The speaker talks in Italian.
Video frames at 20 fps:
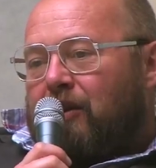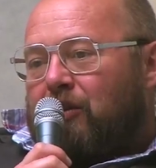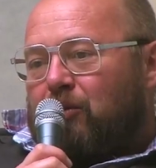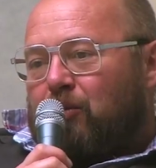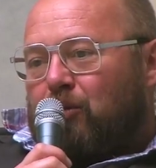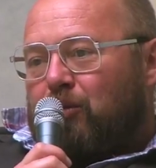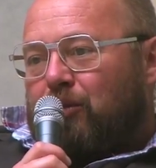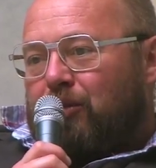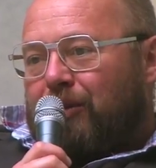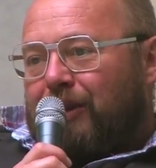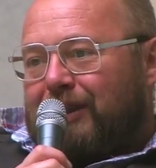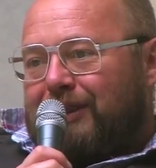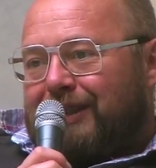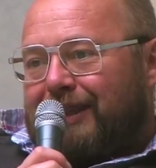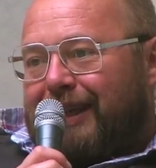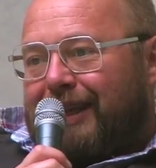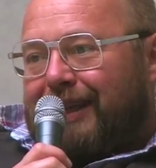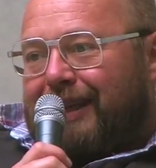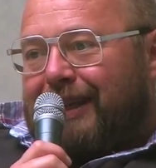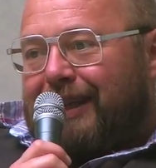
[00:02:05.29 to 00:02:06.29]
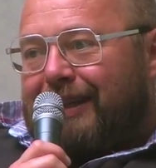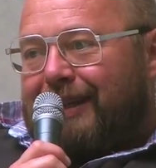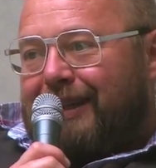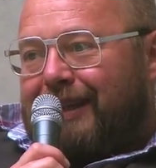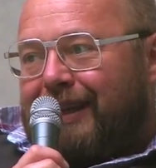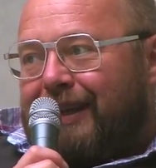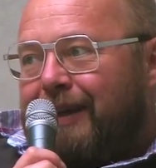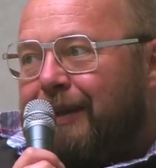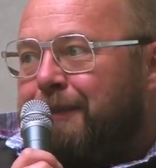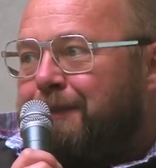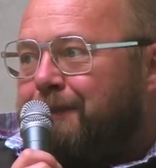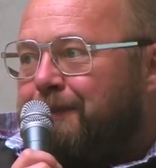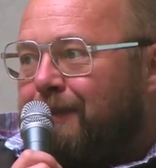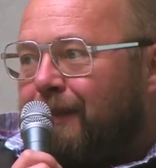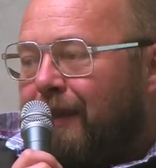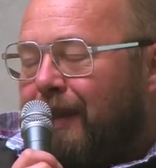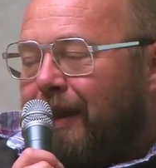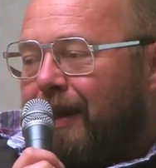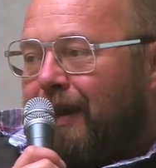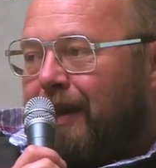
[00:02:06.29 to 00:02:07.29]
tutta una serie di
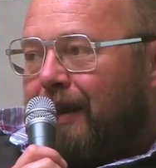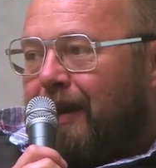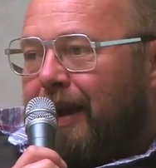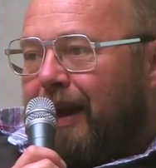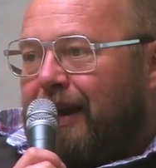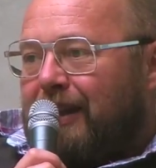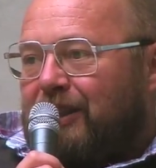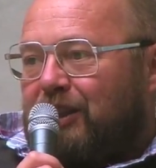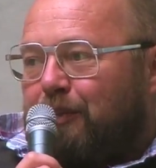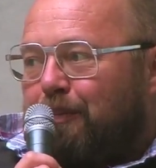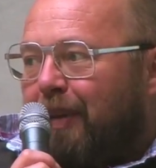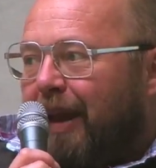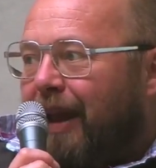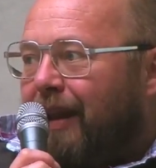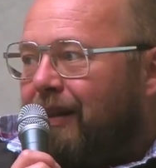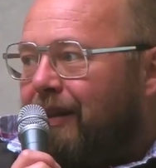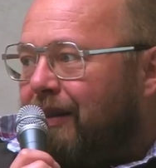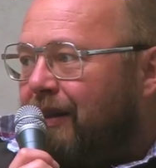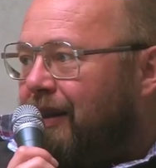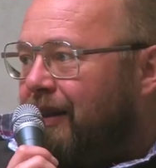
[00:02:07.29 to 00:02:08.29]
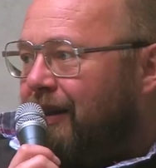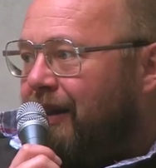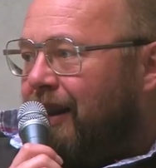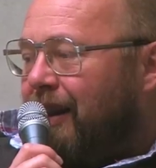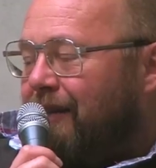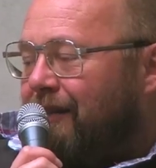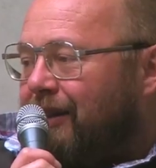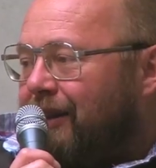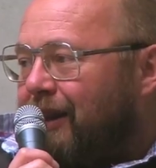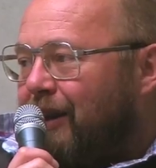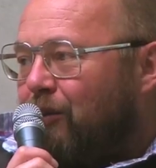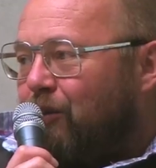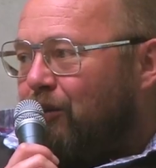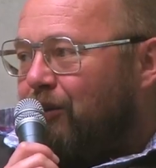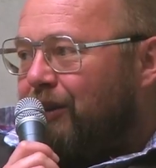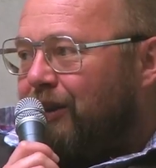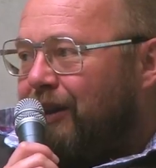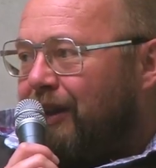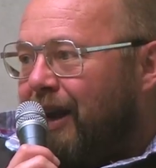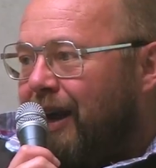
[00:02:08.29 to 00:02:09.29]
eh, aspetti della vita
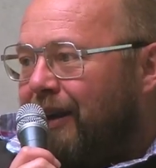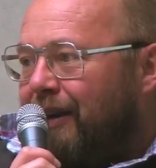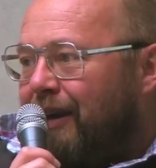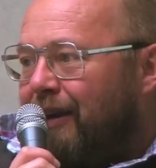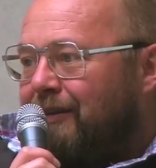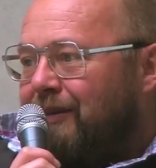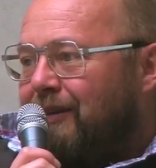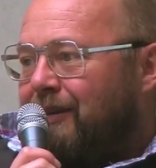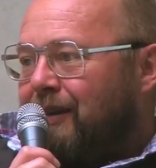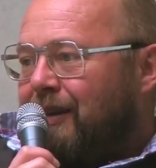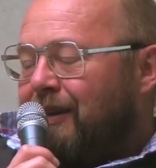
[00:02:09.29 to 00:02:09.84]
quotidiana